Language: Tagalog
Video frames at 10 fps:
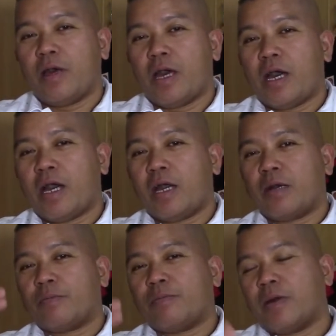
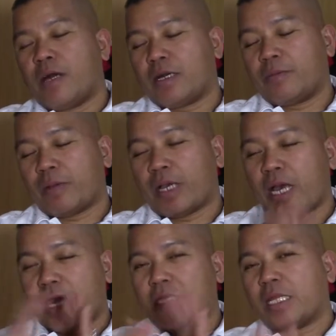ang, ang
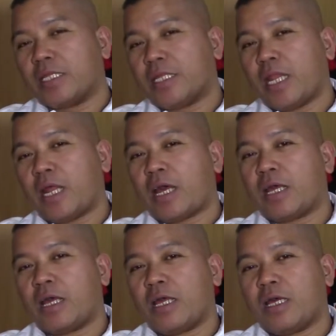pagkakaintindi
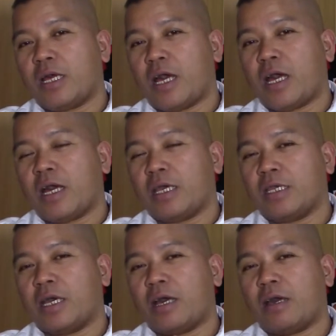nila
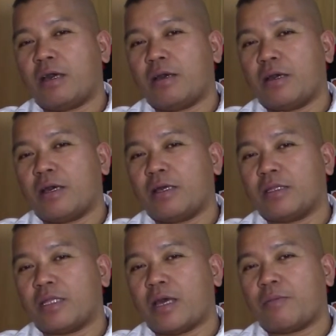ay uh,
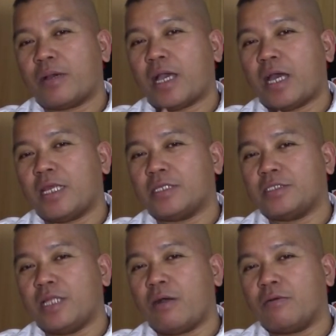
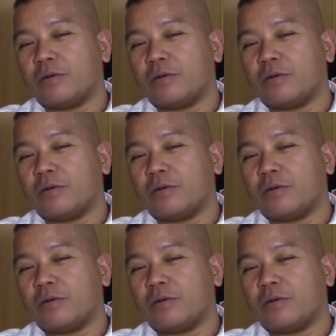nakapag-college daw.